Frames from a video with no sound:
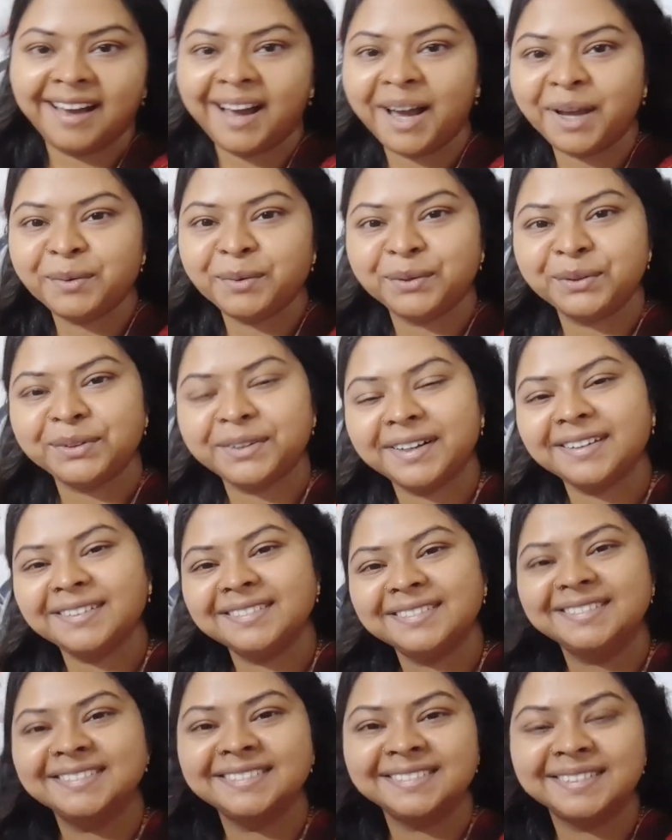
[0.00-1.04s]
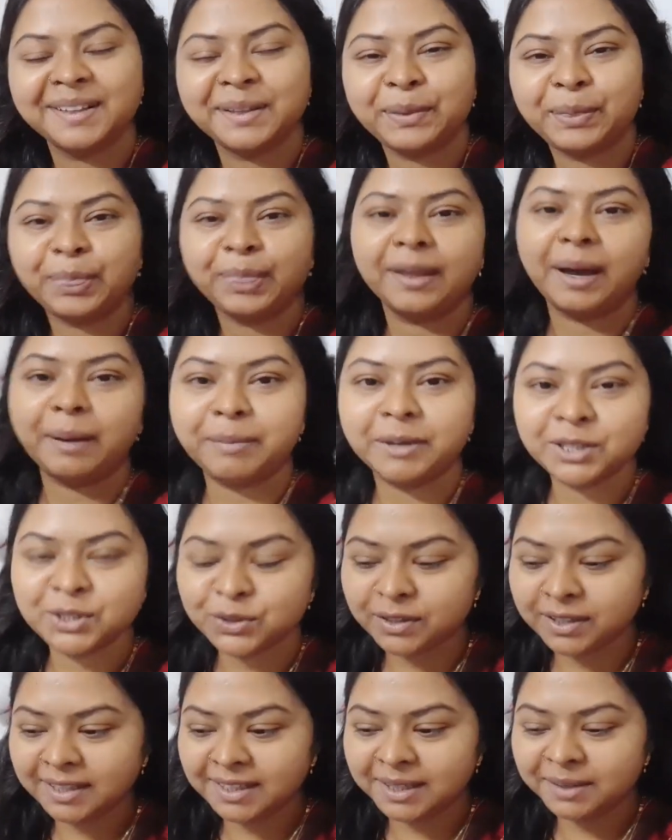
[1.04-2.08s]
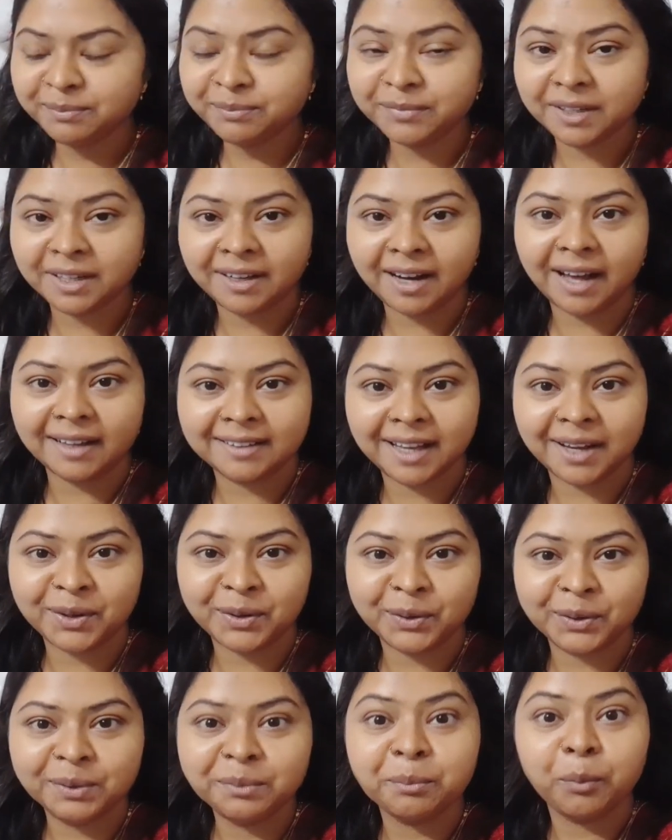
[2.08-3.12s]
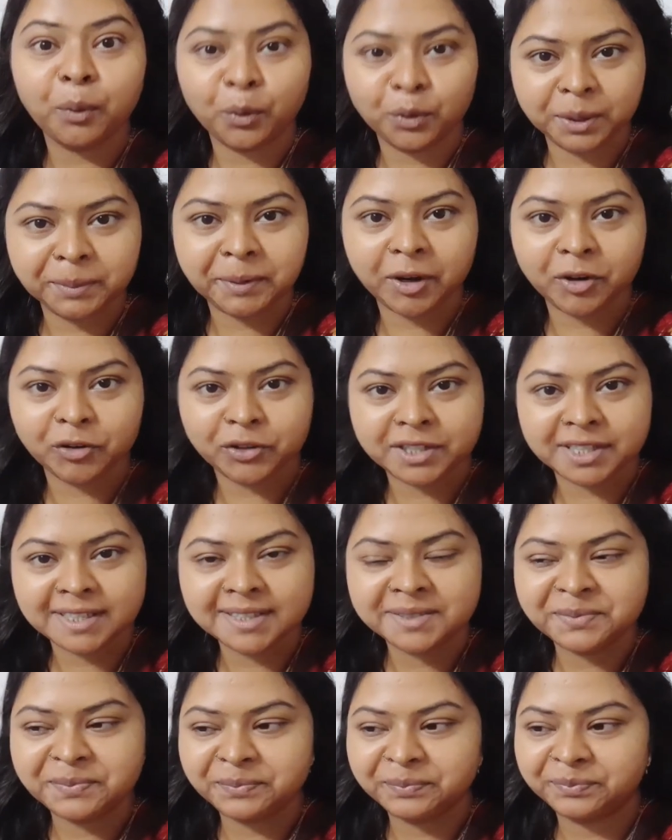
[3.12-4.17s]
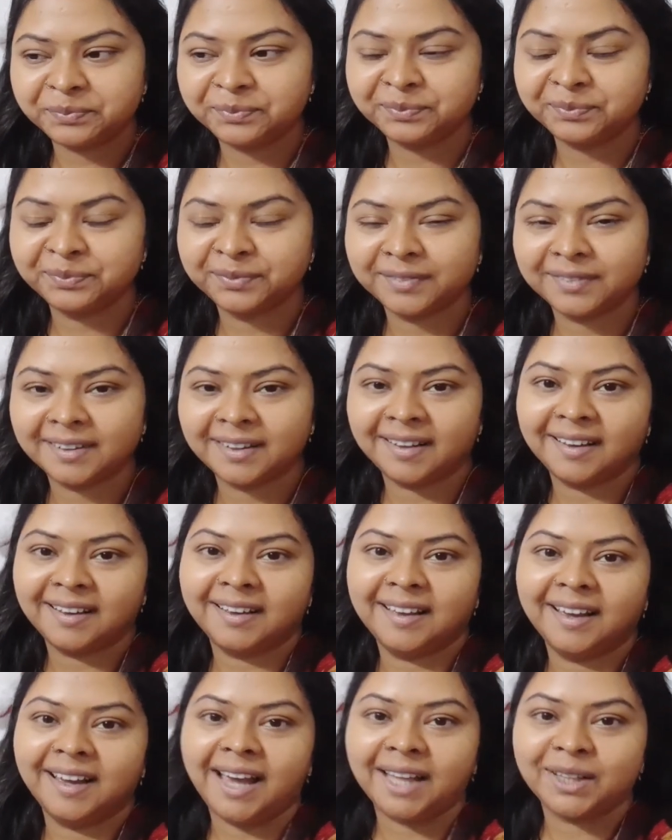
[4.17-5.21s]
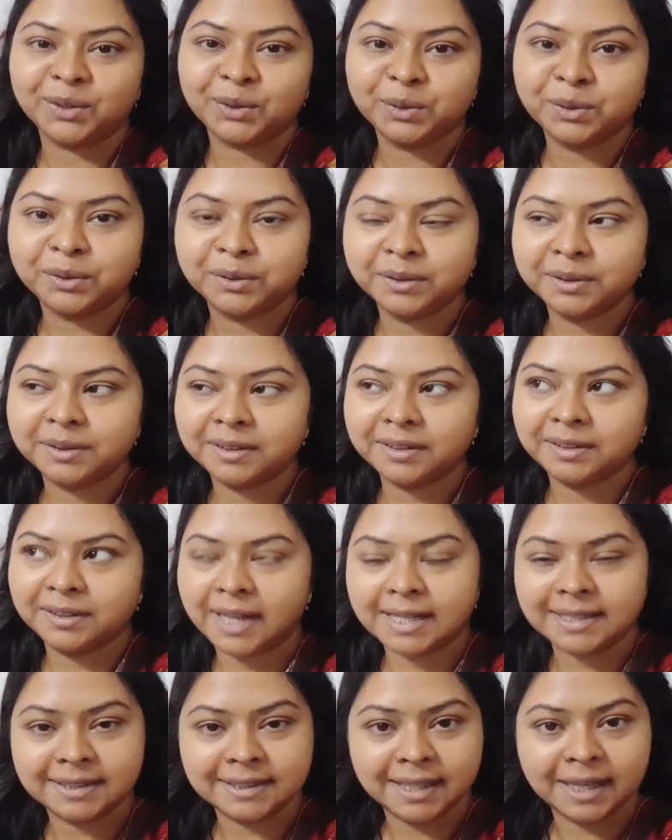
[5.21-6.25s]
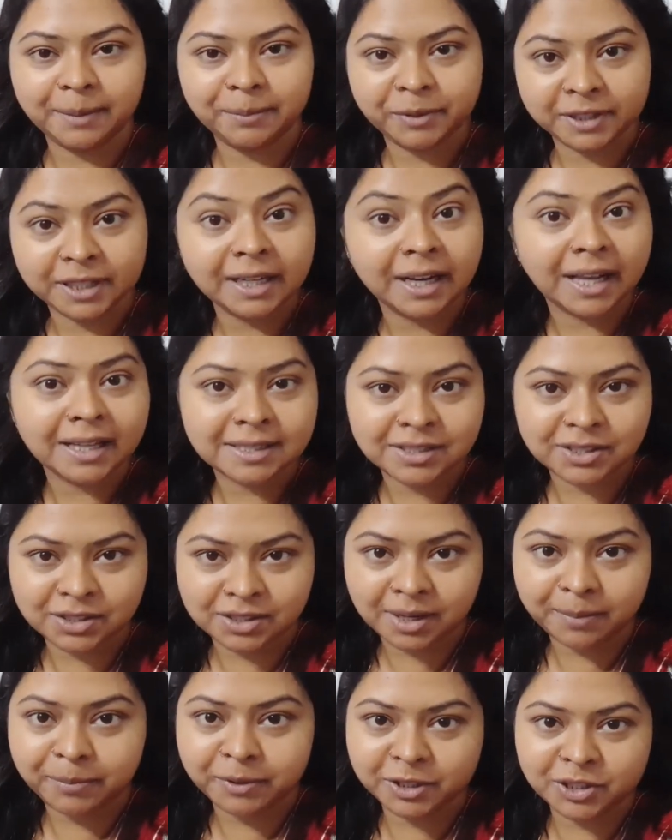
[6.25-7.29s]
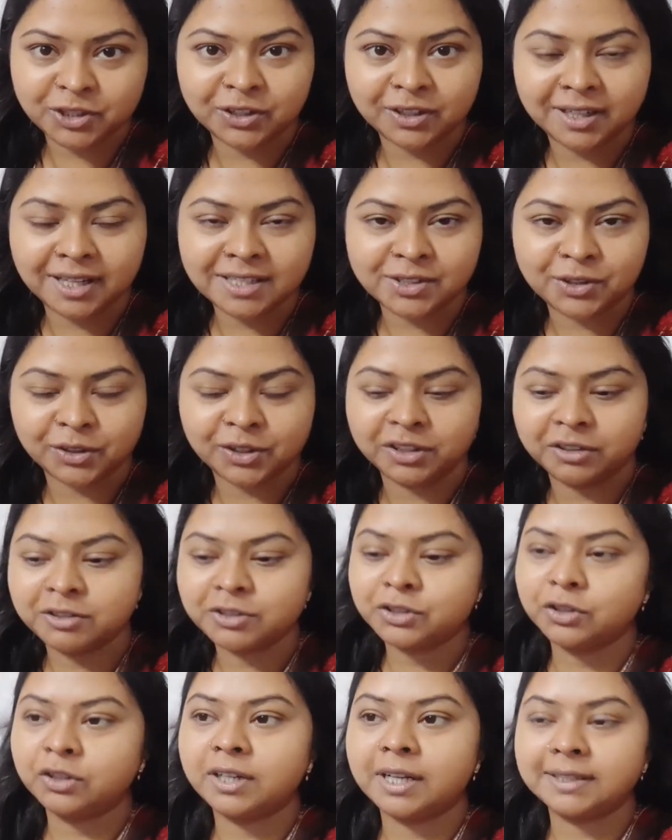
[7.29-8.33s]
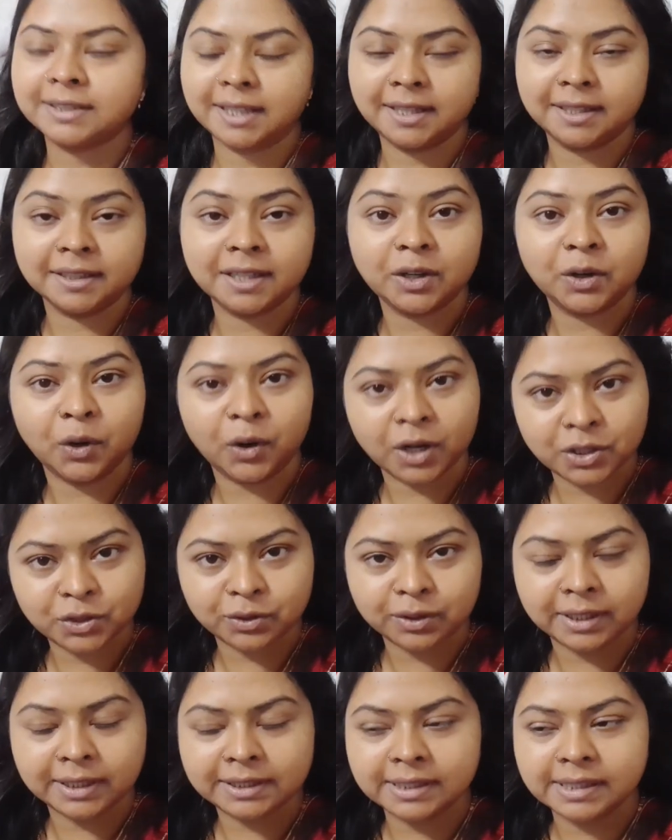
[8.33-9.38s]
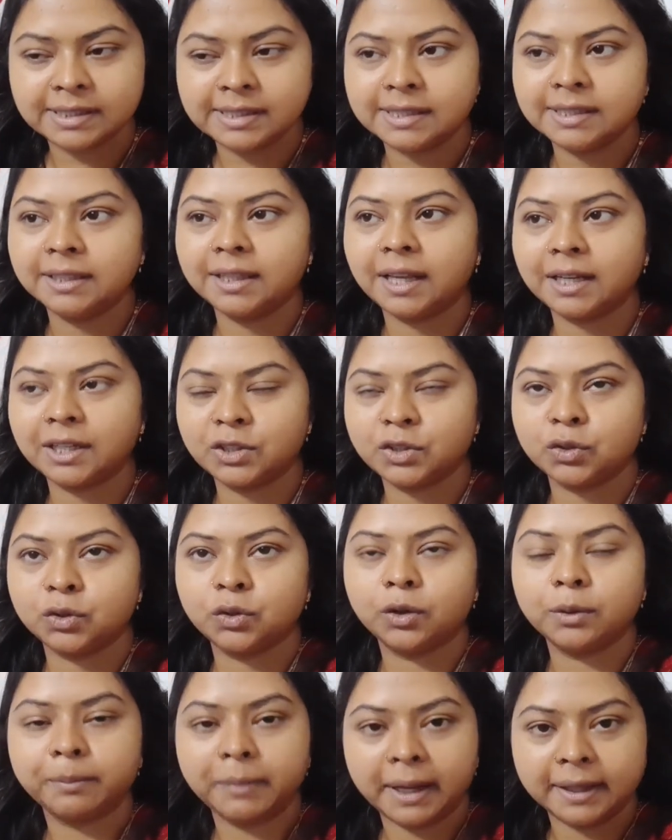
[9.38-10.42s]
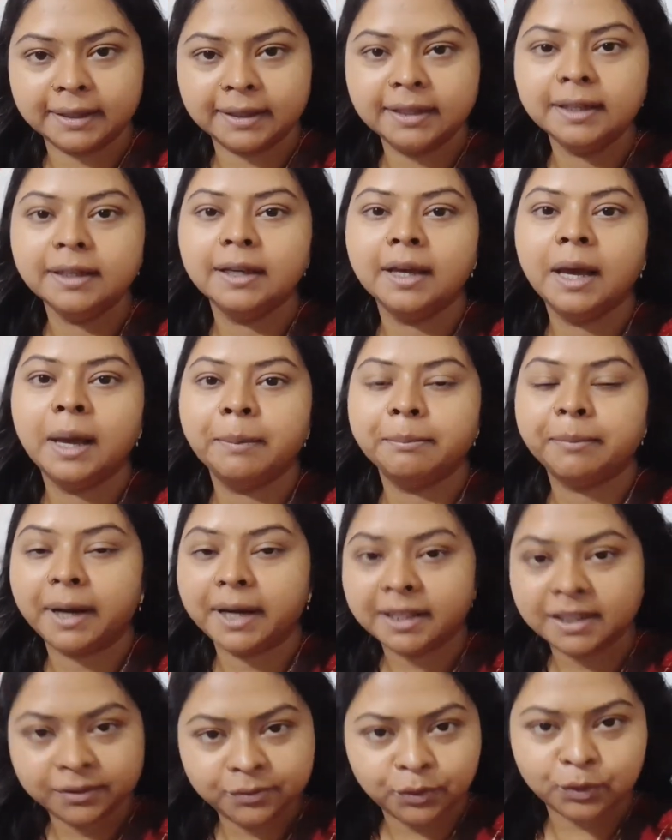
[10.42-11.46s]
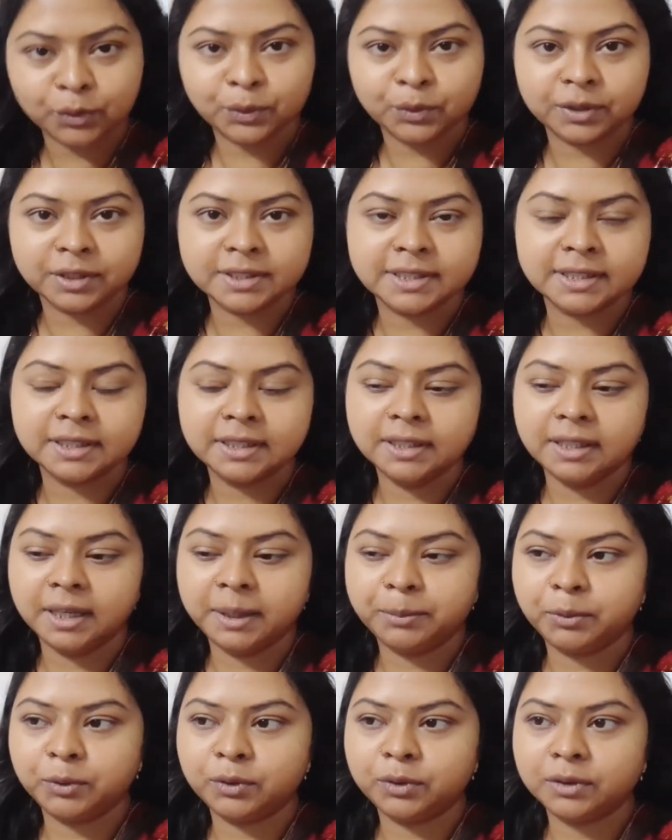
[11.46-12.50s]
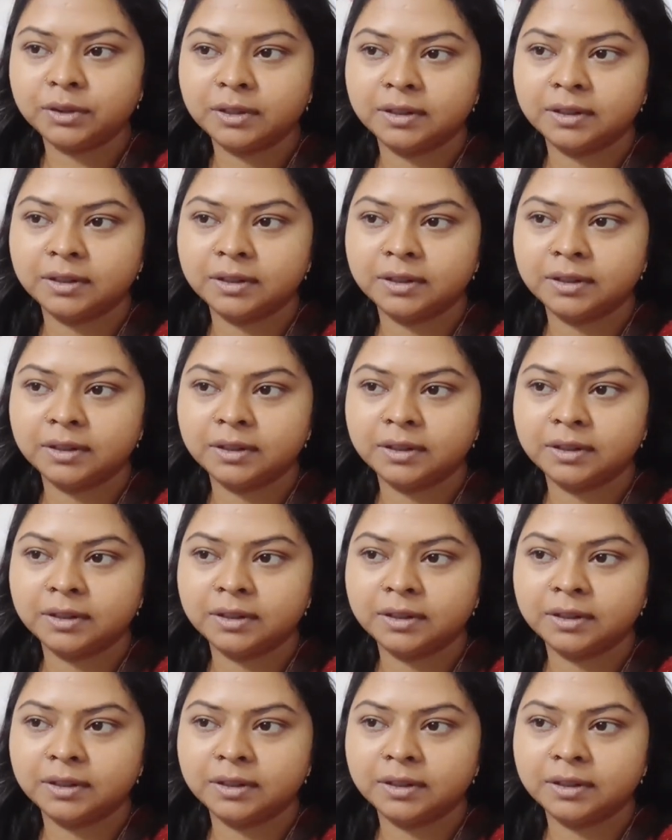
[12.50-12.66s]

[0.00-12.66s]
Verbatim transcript: হাই বন্ধুরা আবার চলে এলাম রাত এখন পৌনে বারোটা এতক্ষণ রাস্তায় আপনাদের লাস্ট আপনাদের সঙ্গে লাস্ট কথা হয়েছিল রাস্তা থেকে ঘরে চলে এসেছি তার কিছুক্ষণ বাদে বাড়িতে ফোন করেছি এবং